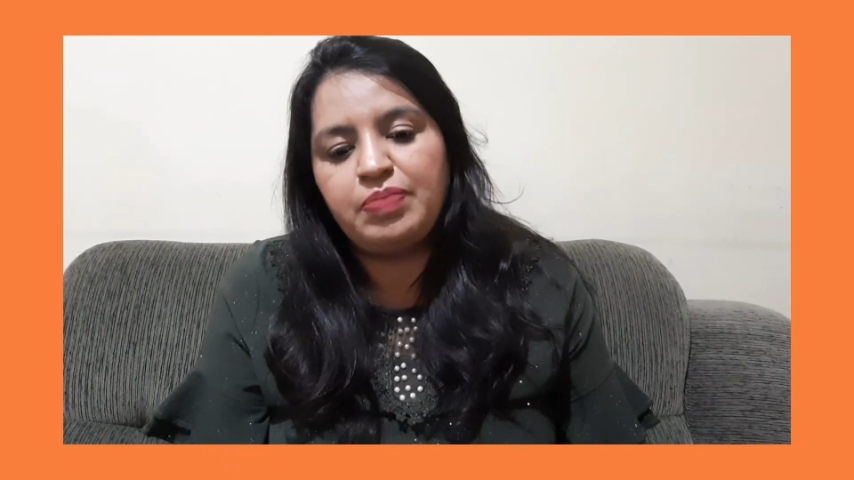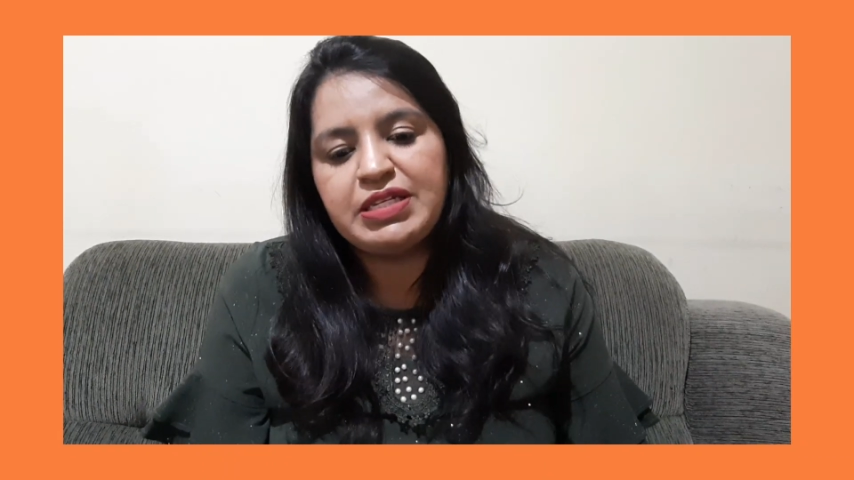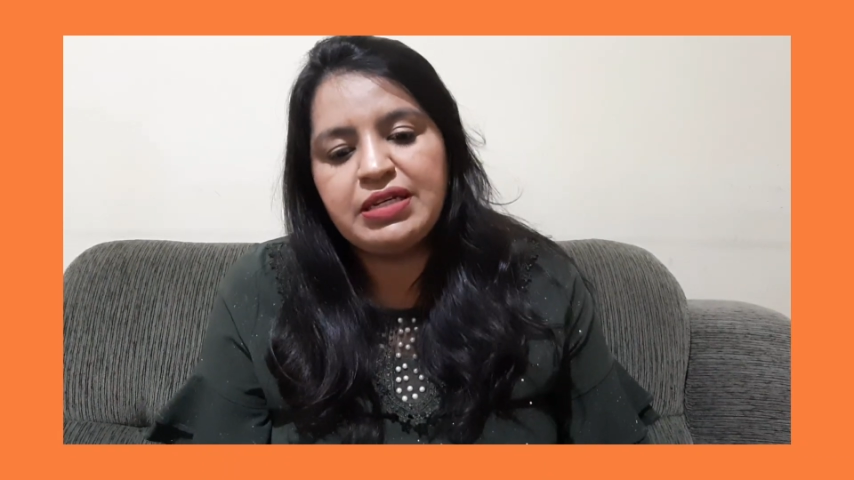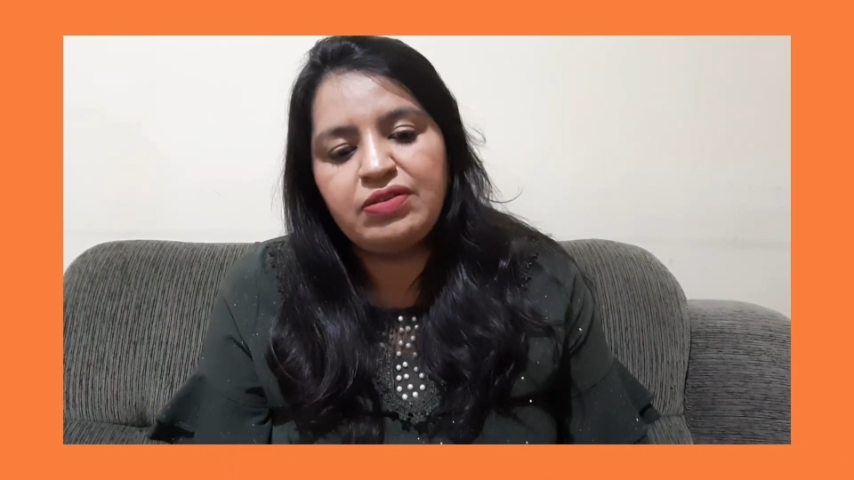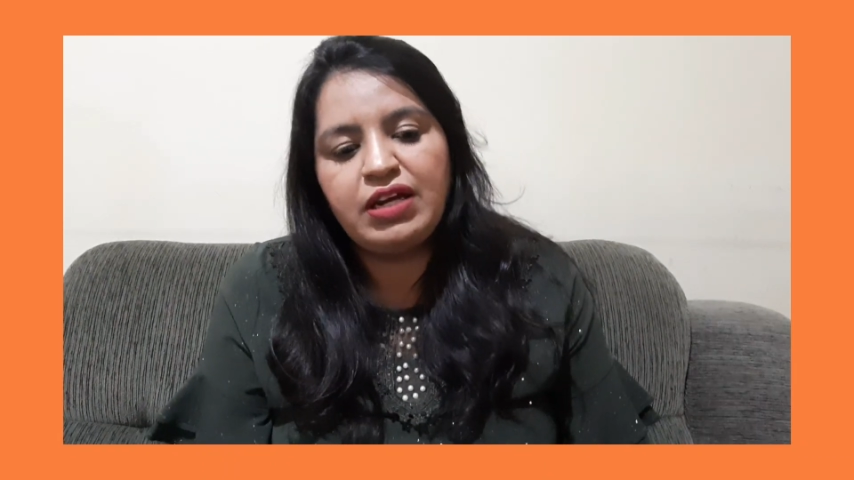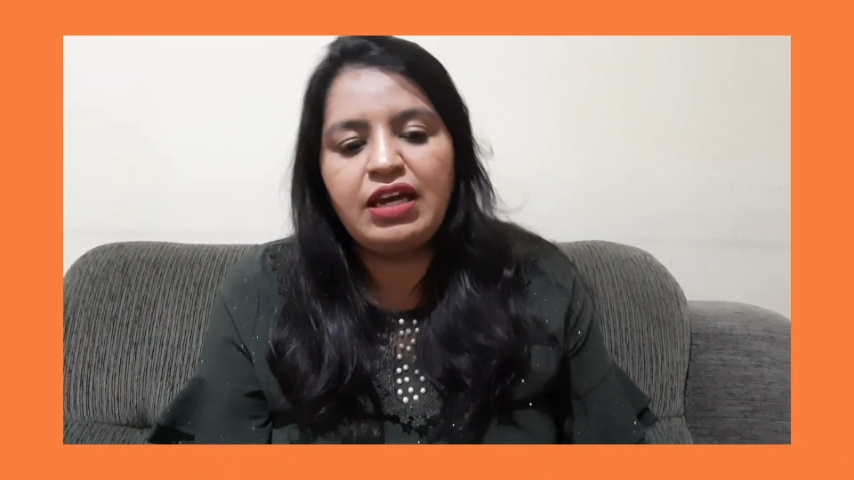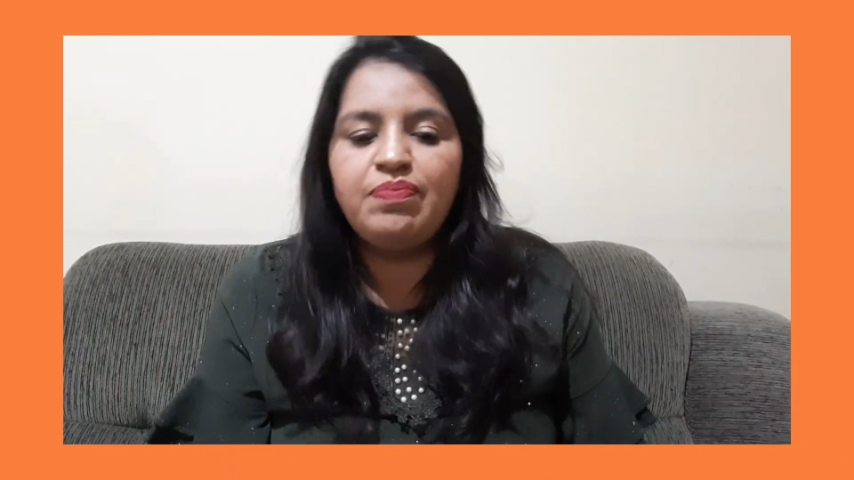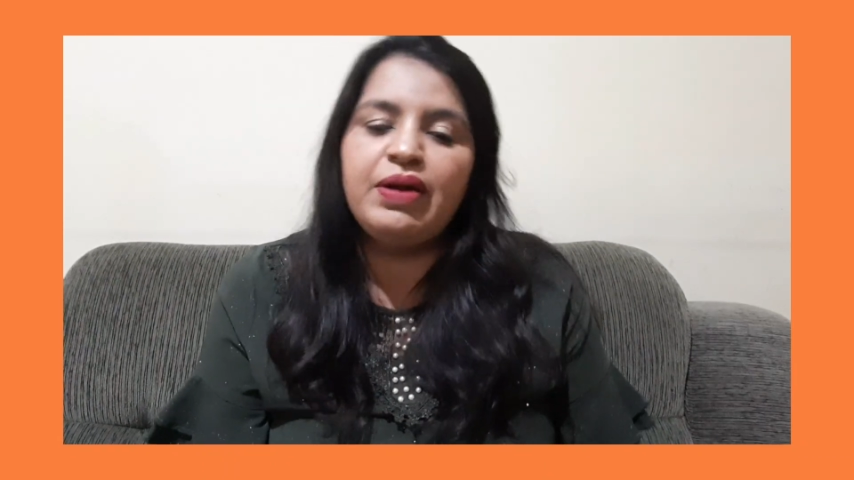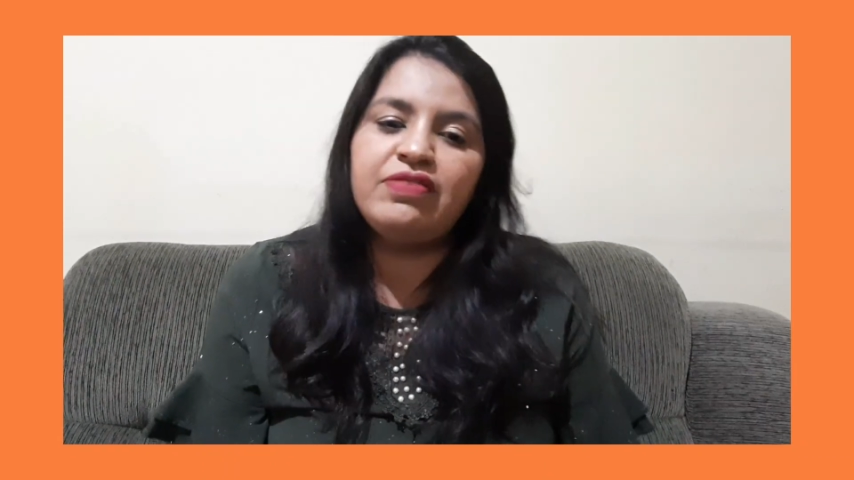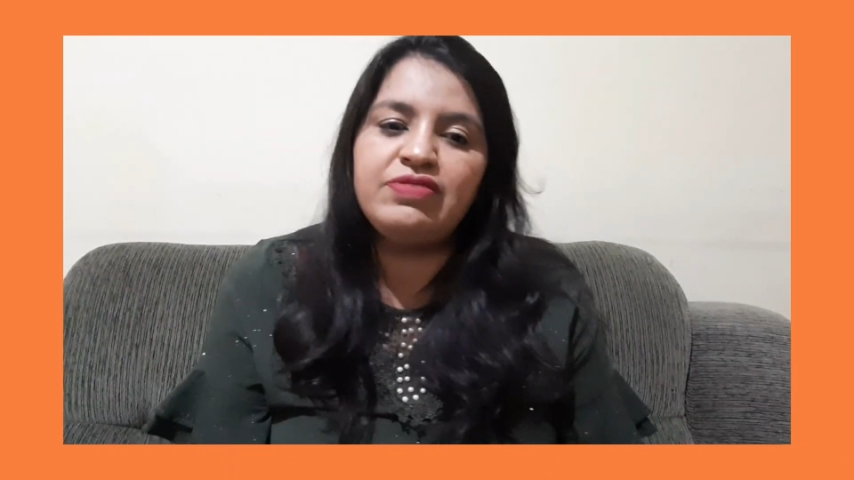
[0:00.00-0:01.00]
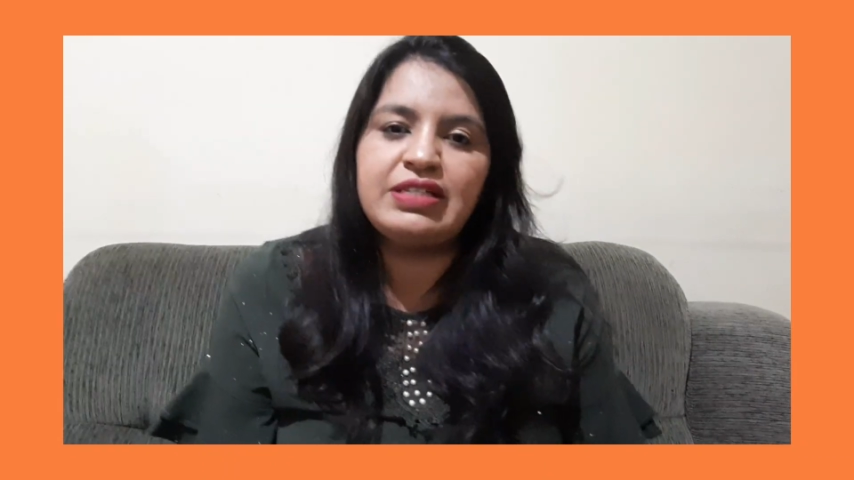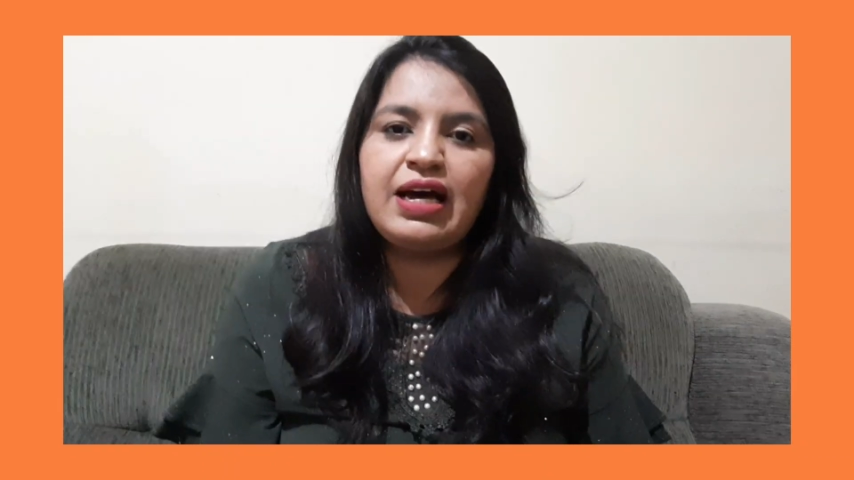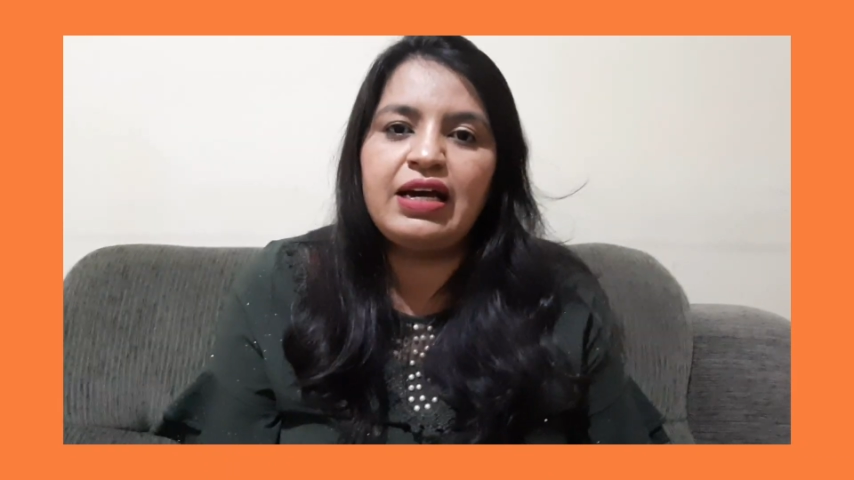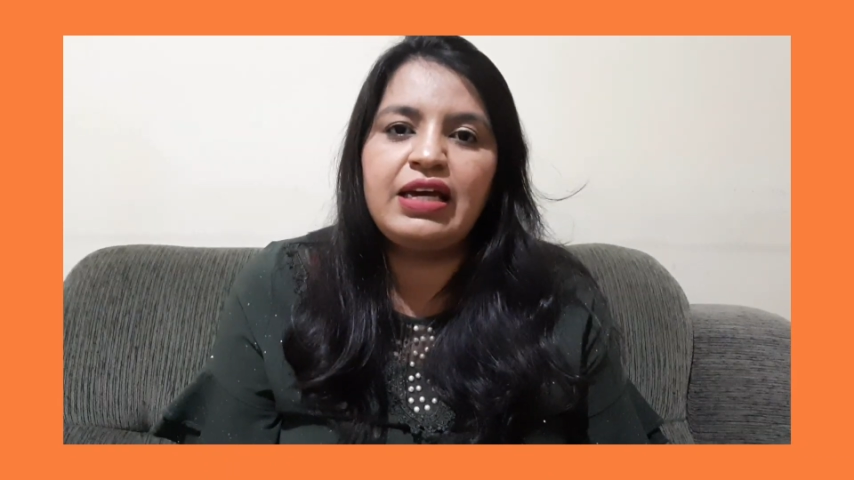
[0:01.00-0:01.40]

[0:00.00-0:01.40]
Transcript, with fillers: passando aqui para avisar